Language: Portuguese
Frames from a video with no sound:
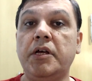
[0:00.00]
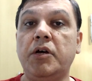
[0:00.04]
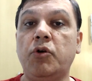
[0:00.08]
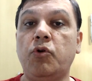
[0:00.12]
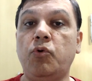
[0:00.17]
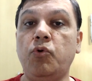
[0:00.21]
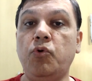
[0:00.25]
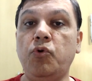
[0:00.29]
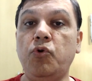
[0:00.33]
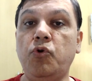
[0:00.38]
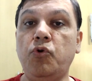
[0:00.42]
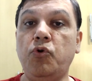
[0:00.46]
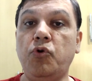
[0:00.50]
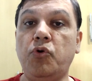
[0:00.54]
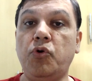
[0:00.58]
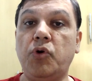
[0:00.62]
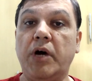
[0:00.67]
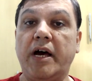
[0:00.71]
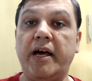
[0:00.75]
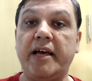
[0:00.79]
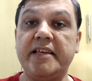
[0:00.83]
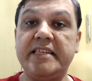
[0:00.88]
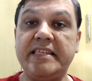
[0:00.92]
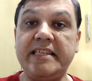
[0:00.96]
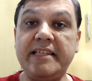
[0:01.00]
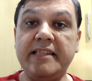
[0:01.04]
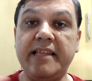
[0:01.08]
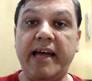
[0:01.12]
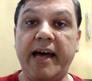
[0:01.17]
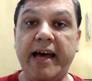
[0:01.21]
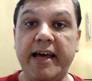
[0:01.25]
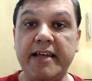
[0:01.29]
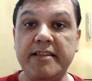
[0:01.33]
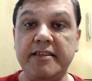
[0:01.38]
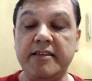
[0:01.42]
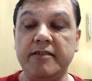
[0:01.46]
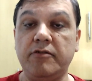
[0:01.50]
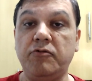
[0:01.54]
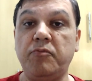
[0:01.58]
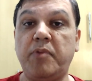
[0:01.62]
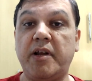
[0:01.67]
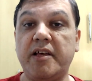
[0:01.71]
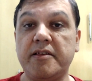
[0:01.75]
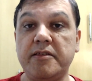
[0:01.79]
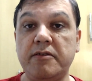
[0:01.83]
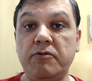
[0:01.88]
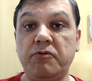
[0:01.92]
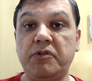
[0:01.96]
O, a cidade do
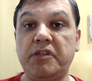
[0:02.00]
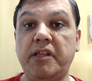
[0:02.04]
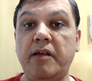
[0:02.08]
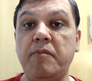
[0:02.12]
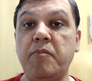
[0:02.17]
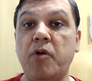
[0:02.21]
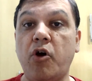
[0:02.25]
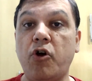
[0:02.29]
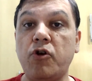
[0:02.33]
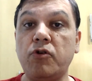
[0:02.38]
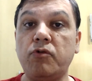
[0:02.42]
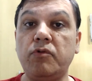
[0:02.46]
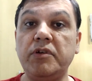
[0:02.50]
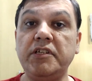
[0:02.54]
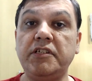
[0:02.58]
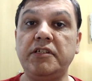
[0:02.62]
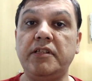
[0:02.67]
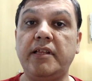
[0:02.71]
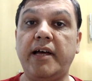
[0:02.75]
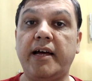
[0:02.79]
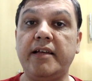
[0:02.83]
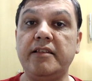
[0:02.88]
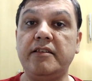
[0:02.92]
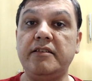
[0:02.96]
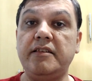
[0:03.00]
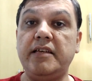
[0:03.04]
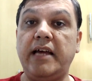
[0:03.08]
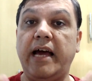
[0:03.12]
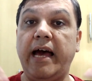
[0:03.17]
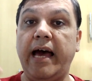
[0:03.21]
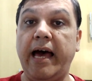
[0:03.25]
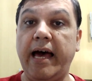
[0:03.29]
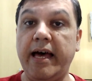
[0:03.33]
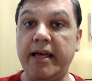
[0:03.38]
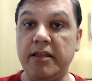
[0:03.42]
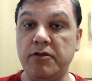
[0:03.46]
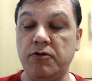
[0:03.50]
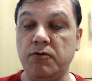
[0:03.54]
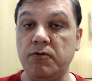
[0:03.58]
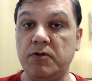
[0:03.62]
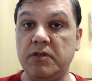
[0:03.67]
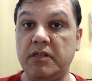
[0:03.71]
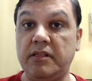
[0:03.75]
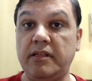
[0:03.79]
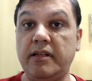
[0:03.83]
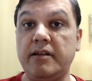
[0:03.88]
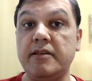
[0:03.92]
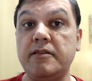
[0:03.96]
Brasil que tem maior quantidade de rádios e
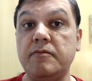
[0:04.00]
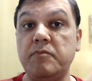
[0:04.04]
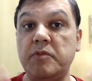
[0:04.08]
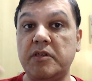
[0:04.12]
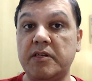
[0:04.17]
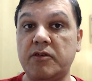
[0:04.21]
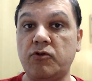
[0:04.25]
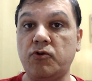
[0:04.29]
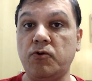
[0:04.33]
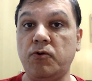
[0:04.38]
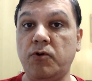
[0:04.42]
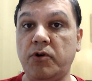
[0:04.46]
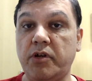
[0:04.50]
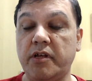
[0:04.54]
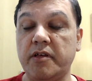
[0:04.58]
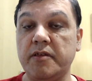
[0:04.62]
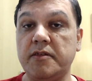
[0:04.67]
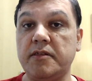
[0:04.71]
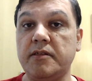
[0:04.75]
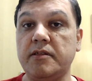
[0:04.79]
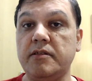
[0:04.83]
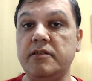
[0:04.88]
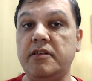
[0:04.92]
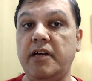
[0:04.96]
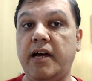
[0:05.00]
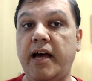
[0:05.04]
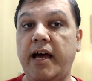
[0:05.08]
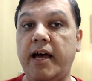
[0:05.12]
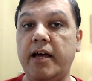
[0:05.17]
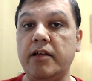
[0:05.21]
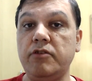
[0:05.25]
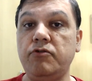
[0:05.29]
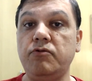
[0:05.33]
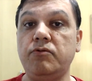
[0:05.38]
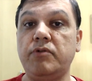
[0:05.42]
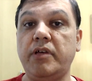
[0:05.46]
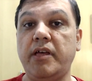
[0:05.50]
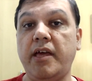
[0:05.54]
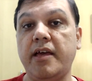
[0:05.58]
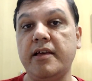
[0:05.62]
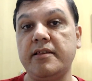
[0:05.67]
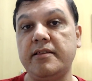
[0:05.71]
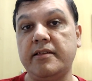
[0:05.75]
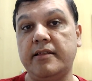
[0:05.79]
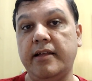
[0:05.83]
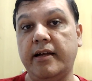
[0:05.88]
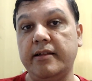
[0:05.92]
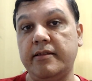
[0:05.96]
transmissoras de rádio é a
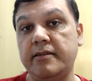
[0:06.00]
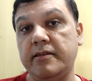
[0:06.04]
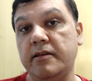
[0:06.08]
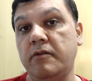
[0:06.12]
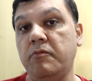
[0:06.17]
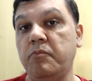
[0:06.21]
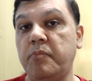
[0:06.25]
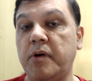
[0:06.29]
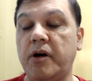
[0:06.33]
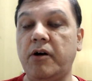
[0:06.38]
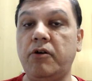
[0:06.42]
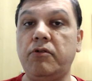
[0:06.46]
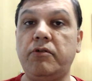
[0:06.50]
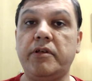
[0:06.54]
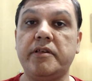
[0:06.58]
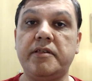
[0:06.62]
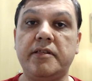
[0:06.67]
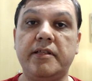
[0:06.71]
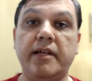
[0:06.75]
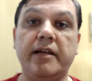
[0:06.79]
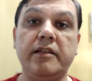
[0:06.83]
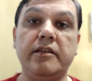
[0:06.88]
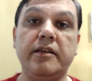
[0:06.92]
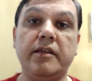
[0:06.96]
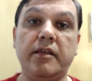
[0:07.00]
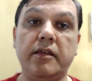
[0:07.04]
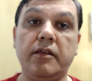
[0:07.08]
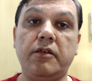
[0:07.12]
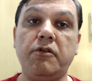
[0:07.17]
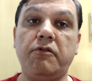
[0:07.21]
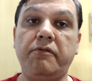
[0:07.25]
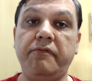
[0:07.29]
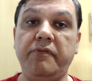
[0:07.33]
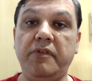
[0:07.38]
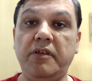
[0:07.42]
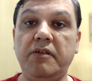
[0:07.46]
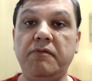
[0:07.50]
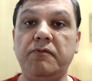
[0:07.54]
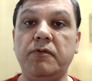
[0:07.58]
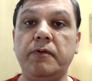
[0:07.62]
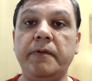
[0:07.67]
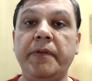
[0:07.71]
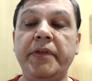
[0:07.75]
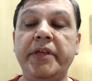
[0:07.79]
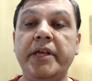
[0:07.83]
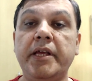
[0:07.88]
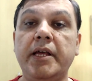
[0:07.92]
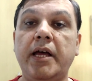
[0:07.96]
cidade de São Paulo, a cidade aqui que eu vivo.
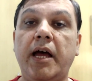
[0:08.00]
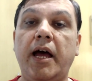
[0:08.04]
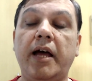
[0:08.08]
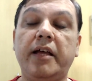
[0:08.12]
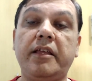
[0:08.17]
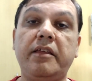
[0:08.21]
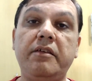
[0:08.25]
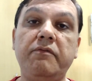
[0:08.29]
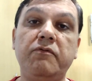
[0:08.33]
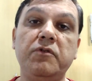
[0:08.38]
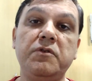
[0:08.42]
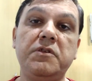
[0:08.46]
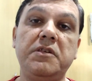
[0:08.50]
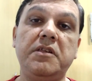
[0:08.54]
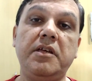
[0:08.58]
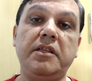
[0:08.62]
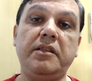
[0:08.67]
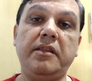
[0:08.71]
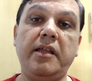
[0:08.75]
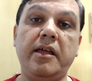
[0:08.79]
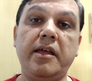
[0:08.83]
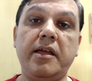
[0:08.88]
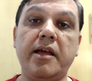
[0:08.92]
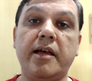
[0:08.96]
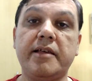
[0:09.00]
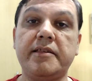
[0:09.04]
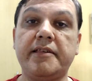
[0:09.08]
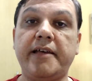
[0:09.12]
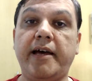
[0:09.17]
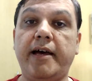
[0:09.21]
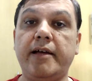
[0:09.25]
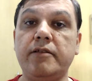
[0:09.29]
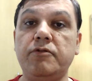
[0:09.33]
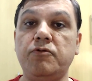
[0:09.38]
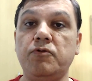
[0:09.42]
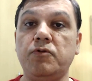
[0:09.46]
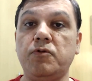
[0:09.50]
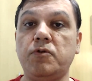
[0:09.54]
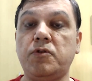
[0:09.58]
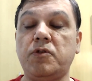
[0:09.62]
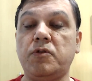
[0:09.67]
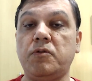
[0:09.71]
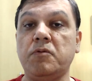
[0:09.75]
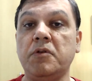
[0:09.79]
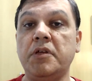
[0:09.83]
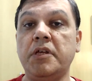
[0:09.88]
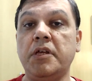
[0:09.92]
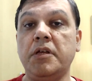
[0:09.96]
Aqui você tem as rádios
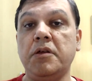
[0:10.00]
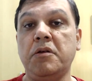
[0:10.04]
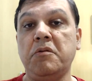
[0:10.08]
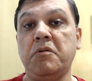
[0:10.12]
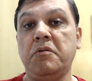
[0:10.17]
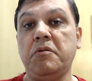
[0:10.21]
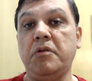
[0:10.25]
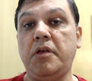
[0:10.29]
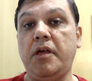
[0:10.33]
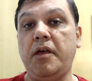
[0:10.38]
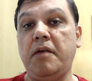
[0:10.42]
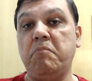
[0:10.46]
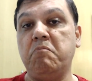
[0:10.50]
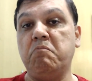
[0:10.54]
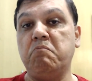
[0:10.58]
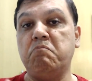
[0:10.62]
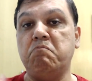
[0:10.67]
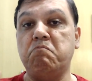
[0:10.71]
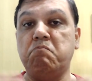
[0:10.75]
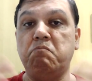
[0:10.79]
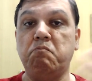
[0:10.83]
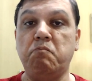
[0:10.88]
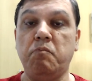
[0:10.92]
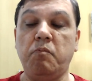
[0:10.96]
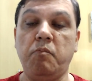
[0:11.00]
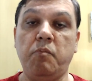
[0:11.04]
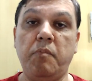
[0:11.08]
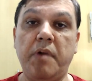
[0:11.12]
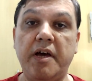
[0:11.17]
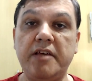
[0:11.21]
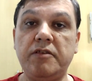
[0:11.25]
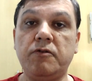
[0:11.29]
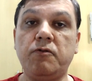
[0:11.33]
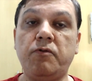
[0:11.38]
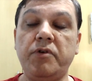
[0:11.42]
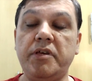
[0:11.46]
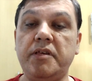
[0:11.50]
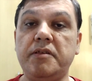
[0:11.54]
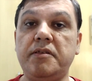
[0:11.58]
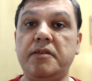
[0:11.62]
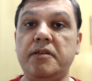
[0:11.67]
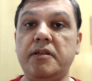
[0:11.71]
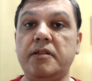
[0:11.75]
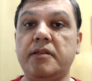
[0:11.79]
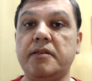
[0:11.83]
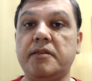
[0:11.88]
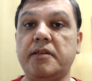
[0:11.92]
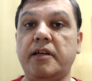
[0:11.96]
é, mais
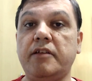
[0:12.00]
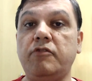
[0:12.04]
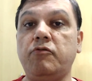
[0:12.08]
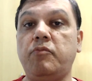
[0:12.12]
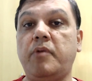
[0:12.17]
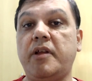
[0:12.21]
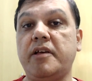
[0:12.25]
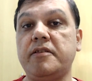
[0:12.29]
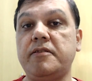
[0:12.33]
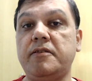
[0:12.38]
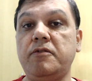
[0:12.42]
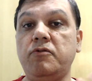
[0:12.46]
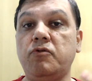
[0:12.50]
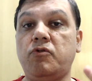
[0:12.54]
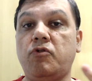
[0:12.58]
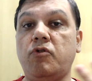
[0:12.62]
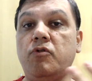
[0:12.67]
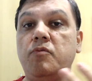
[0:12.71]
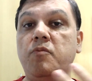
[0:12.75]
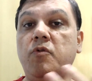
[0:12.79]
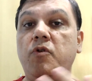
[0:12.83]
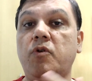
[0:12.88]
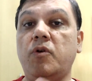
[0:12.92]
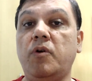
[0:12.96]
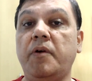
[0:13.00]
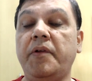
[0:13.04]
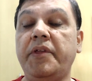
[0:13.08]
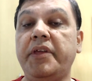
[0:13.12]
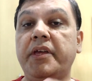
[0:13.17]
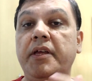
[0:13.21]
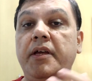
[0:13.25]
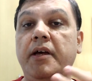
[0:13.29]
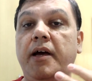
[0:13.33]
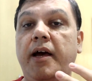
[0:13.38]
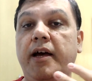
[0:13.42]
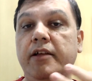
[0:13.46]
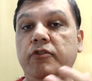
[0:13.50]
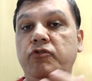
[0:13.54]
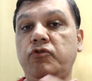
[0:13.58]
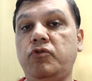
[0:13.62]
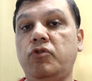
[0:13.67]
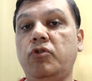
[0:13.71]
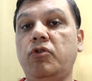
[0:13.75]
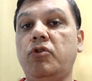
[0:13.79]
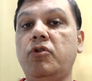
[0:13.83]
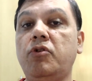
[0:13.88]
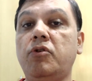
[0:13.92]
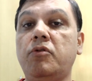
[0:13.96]
conhecidas aí do Brasil, como Rádio
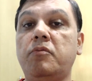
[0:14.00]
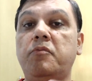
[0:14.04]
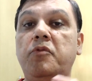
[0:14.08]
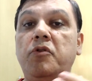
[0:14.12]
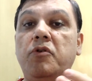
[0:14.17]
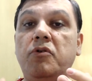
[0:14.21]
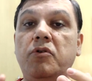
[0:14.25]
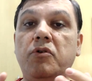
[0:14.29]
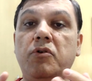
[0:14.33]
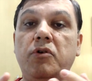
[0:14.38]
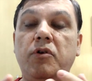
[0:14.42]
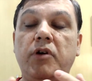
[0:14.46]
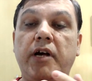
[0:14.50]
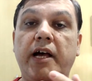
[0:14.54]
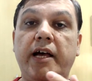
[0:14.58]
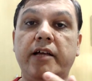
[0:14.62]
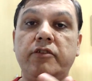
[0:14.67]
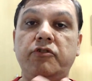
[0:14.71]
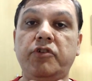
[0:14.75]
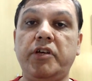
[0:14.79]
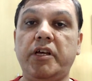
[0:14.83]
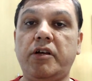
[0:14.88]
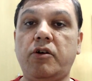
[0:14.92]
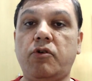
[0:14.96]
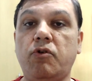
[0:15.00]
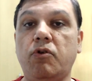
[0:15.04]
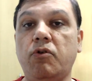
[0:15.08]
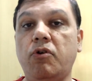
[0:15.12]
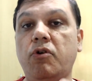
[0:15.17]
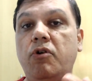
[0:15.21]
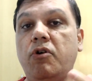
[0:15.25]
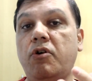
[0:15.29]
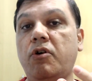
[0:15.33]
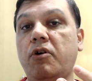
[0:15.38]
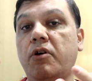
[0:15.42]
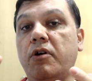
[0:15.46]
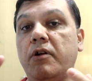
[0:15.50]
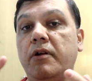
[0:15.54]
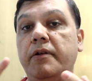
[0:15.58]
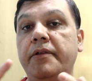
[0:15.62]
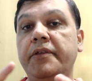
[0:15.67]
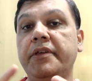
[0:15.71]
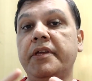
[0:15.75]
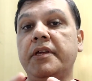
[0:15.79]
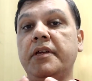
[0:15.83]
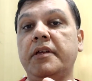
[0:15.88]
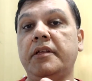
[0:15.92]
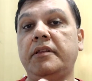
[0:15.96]
Globo, Rádio Record,
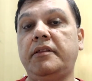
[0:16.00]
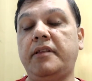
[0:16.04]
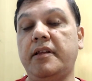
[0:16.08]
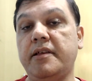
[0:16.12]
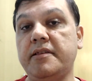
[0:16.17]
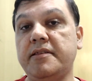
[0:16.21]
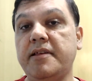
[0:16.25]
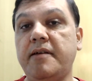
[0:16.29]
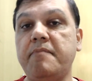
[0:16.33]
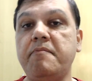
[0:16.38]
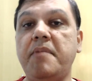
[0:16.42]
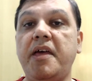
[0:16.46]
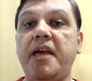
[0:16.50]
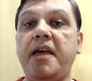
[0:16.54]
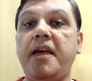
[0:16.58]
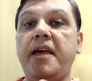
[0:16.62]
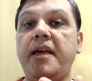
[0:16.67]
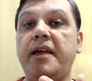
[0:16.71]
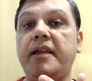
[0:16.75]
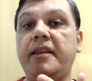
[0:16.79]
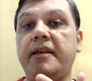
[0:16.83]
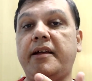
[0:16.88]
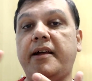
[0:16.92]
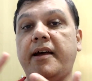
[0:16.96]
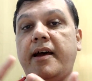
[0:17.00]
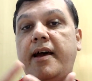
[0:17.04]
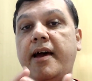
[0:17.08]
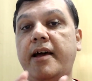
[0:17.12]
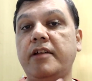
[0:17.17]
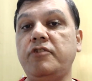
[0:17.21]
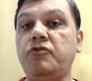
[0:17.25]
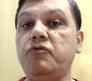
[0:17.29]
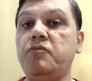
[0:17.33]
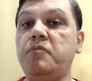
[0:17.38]
Transamérica, Rádio